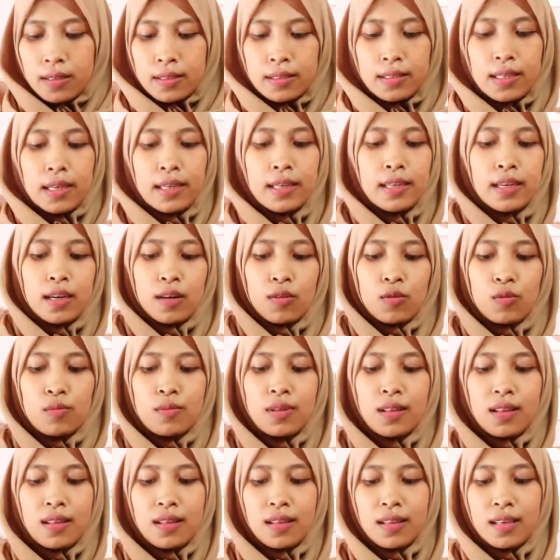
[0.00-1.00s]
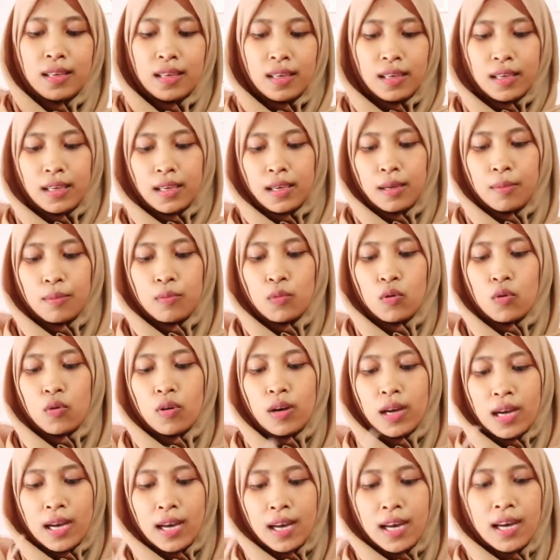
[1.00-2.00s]
jadi aku beli
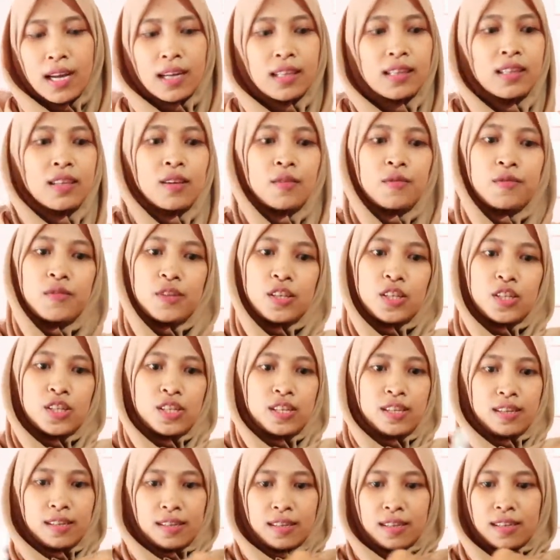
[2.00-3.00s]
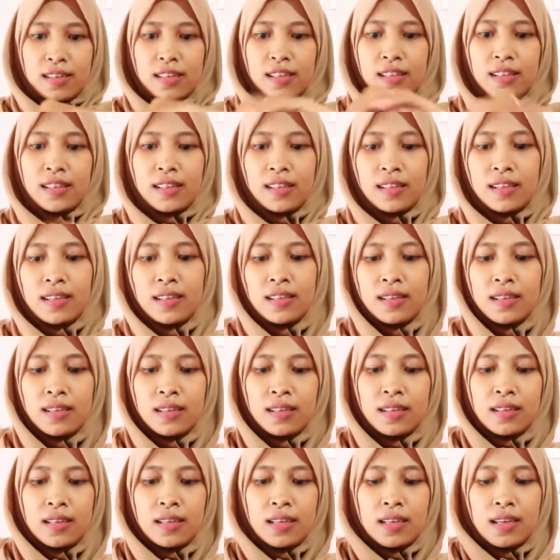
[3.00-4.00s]
bunga artificial
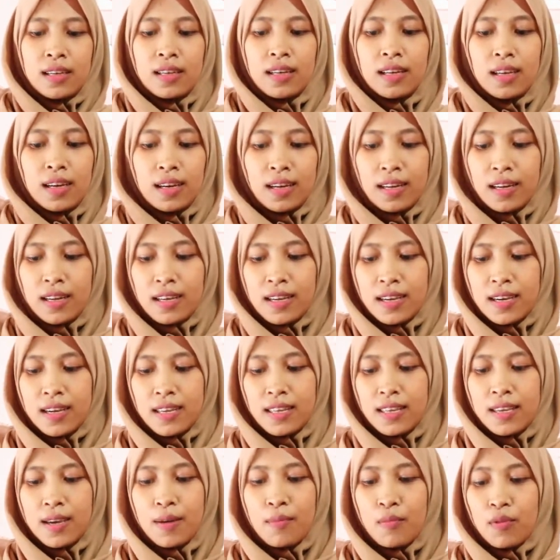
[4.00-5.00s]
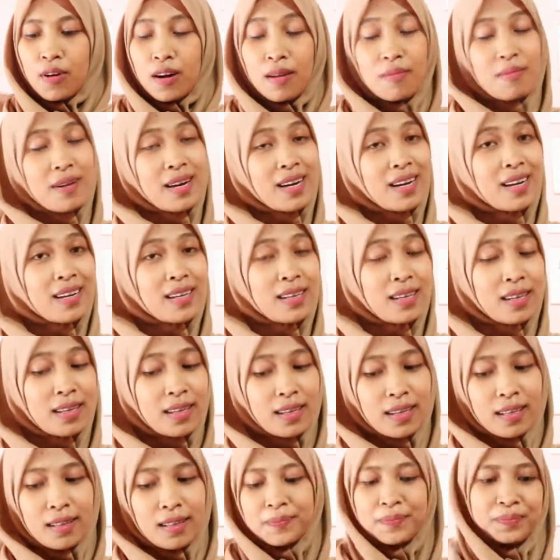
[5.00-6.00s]
ini harganya murah
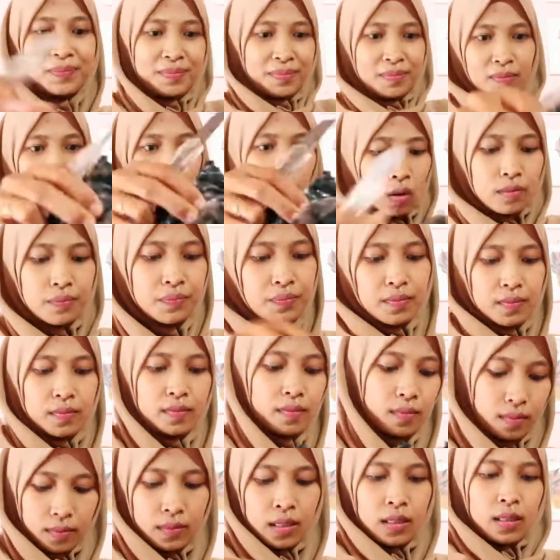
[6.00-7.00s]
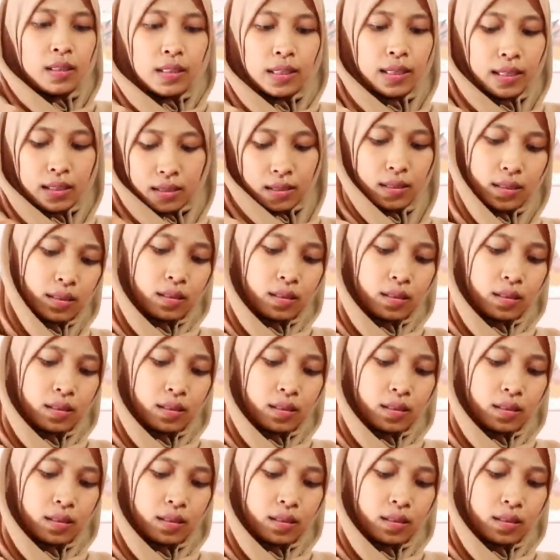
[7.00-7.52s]
banget ini